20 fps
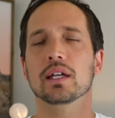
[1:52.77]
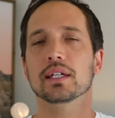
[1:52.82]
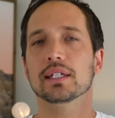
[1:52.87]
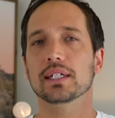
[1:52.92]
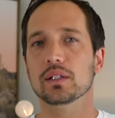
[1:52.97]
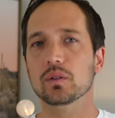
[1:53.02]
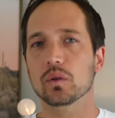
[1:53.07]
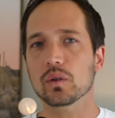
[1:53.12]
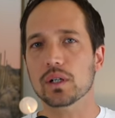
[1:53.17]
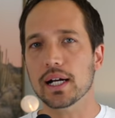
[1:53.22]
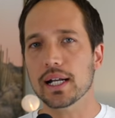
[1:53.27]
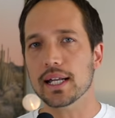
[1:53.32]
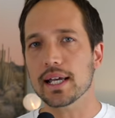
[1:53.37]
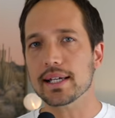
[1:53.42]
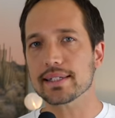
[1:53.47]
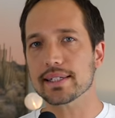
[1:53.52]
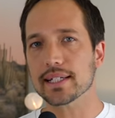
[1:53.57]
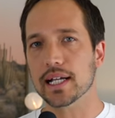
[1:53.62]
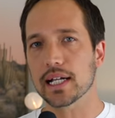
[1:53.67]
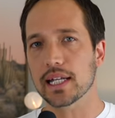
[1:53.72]
人か
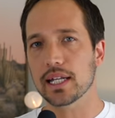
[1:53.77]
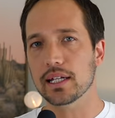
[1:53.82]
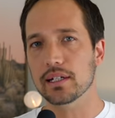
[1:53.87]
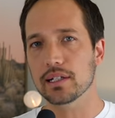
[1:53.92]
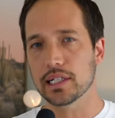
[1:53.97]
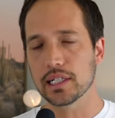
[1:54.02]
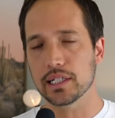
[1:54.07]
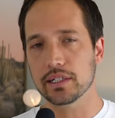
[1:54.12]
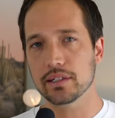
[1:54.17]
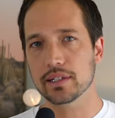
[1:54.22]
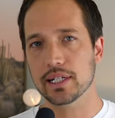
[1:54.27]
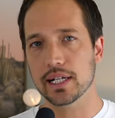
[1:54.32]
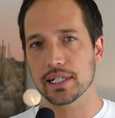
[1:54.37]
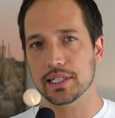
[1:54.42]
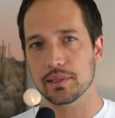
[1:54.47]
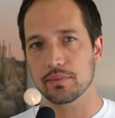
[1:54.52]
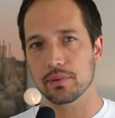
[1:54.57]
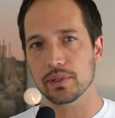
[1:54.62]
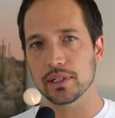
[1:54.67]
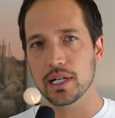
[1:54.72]
ら好かれる理由が
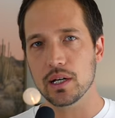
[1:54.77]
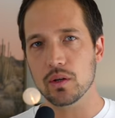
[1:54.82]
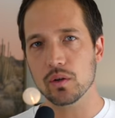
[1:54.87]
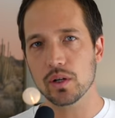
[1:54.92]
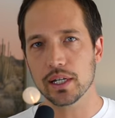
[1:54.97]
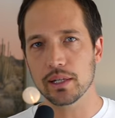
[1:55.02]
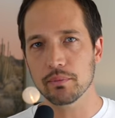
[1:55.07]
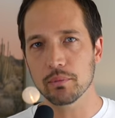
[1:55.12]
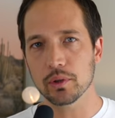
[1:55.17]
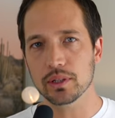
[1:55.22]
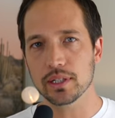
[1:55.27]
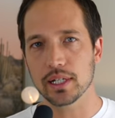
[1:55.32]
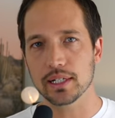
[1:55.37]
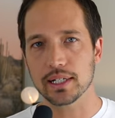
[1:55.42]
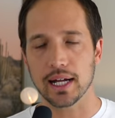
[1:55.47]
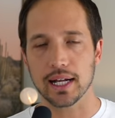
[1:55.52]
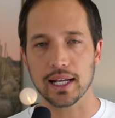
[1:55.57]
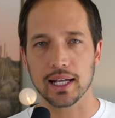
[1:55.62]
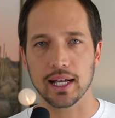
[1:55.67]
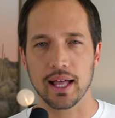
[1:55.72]
自分がお金持ってる
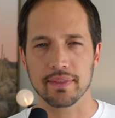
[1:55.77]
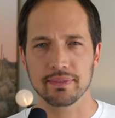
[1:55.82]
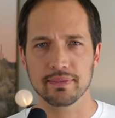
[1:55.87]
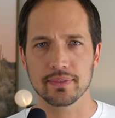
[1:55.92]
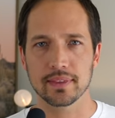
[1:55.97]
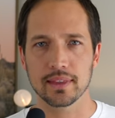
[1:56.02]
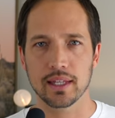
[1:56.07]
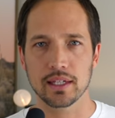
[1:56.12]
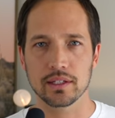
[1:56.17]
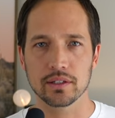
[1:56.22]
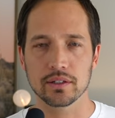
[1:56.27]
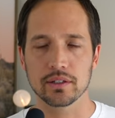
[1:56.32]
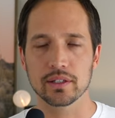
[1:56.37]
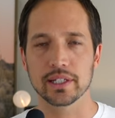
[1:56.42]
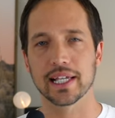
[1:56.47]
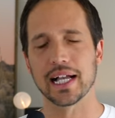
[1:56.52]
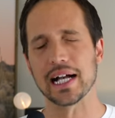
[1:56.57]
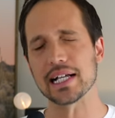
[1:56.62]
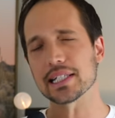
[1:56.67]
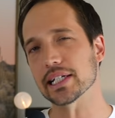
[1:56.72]
からかっていうふう
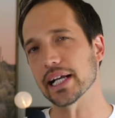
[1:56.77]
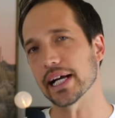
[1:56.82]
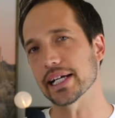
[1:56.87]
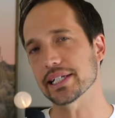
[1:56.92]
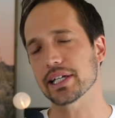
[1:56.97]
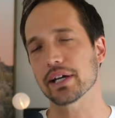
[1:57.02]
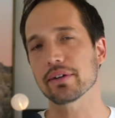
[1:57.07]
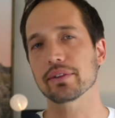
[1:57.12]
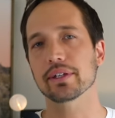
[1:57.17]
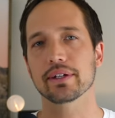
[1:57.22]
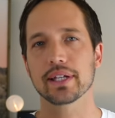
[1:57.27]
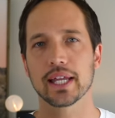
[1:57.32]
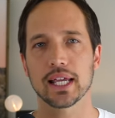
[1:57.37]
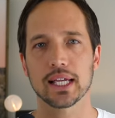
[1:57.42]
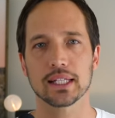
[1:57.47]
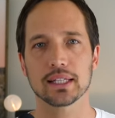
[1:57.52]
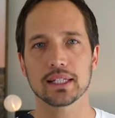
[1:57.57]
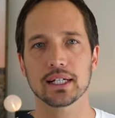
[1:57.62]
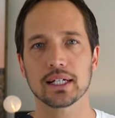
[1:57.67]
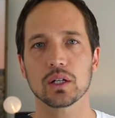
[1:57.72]
に勘違いしちゃうんだよ
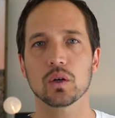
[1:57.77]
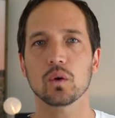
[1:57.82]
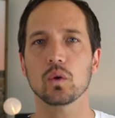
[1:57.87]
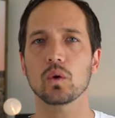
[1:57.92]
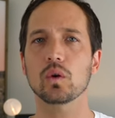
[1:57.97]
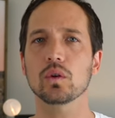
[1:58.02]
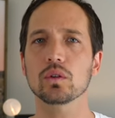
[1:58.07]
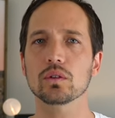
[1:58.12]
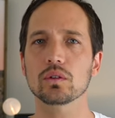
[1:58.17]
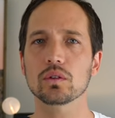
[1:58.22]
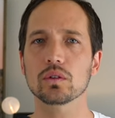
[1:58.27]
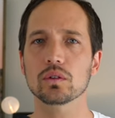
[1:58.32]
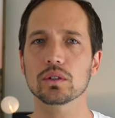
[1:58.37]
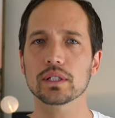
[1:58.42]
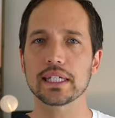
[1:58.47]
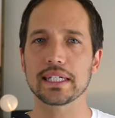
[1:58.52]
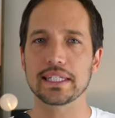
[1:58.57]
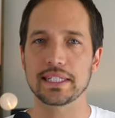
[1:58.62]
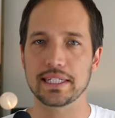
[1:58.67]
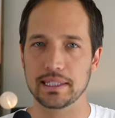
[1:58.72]
ね。だから本当
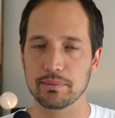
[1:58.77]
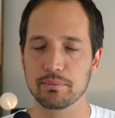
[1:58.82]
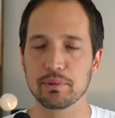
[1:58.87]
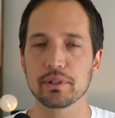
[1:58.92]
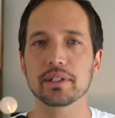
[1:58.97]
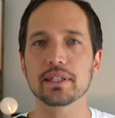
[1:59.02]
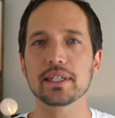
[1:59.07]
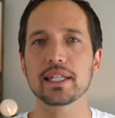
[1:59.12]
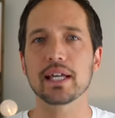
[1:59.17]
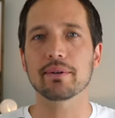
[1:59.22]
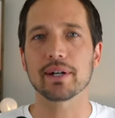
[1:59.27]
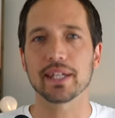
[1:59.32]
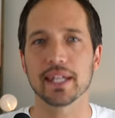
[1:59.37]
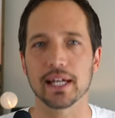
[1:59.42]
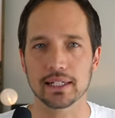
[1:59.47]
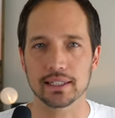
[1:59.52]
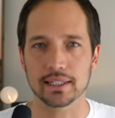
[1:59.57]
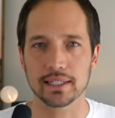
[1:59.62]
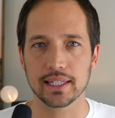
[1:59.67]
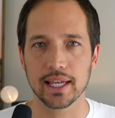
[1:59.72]
に自分では
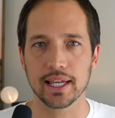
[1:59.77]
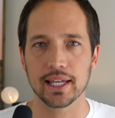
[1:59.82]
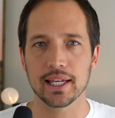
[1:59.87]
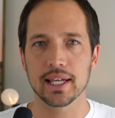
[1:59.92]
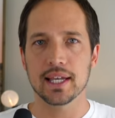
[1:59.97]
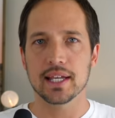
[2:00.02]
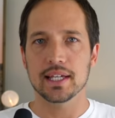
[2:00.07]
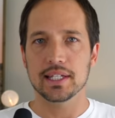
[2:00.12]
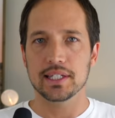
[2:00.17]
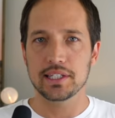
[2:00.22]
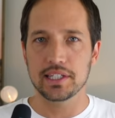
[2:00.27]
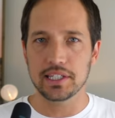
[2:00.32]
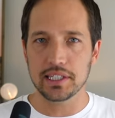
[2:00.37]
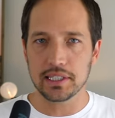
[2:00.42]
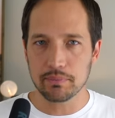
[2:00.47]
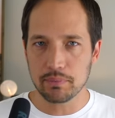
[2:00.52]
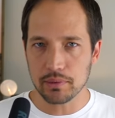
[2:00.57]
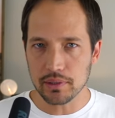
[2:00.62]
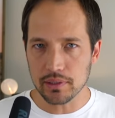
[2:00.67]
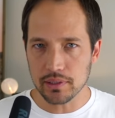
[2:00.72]
なくて、
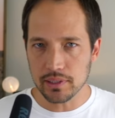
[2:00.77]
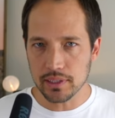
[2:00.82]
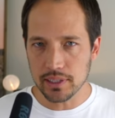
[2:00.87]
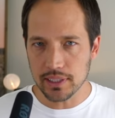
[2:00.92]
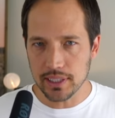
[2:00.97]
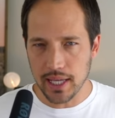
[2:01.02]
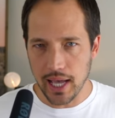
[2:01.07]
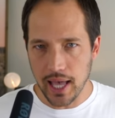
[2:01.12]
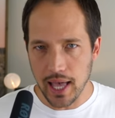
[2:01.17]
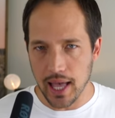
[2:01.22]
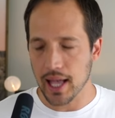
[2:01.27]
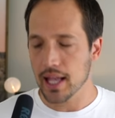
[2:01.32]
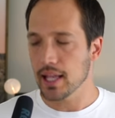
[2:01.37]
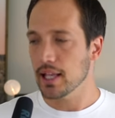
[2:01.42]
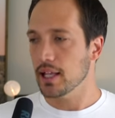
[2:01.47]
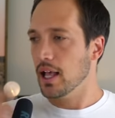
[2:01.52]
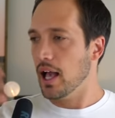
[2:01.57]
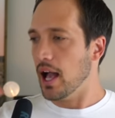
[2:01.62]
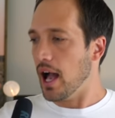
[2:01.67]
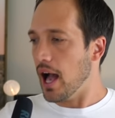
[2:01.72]
自分が
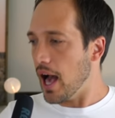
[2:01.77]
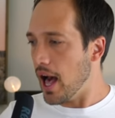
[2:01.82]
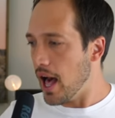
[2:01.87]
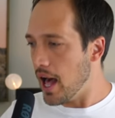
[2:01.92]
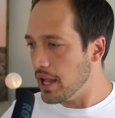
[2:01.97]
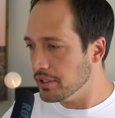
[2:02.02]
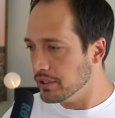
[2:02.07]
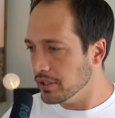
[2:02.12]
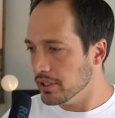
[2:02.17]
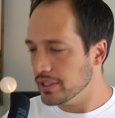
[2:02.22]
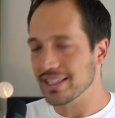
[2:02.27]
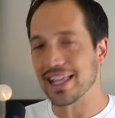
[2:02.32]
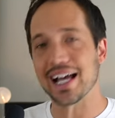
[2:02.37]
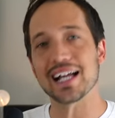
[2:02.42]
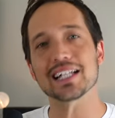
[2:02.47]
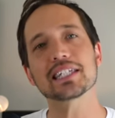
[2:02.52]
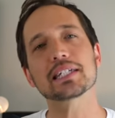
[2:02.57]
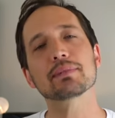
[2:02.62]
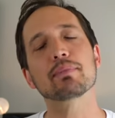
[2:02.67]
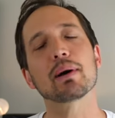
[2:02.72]
ある
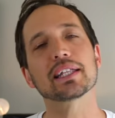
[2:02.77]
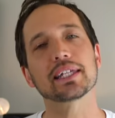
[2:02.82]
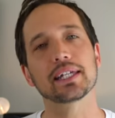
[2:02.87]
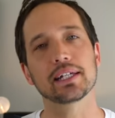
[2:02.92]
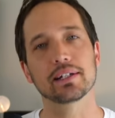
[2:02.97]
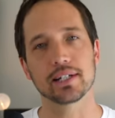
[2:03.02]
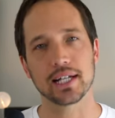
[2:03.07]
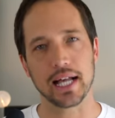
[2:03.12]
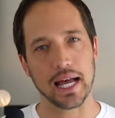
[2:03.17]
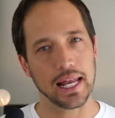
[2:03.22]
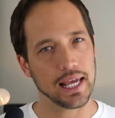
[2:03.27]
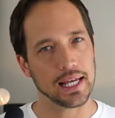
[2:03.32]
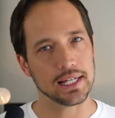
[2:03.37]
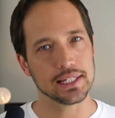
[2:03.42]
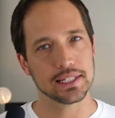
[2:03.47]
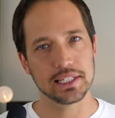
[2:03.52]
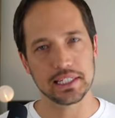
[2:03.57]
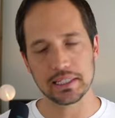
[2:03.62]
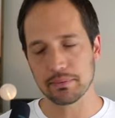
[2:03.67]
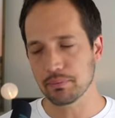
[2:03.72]
立場にいるから、
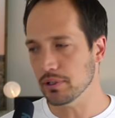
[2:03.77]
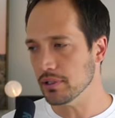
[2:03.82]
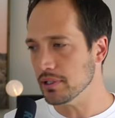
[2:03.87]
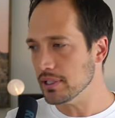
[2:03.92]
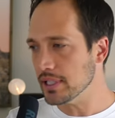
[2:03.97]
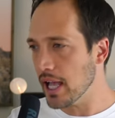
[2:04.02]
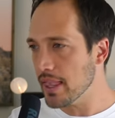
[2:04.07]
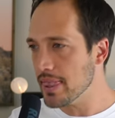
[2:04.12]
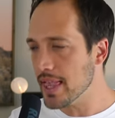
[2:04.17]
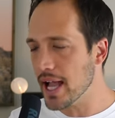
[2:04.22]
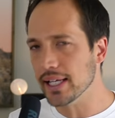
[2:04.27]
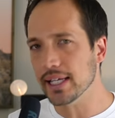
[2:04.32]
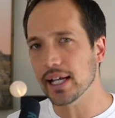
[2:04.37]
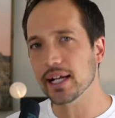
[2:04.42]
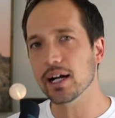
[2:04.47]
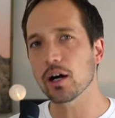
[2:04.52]
自分が何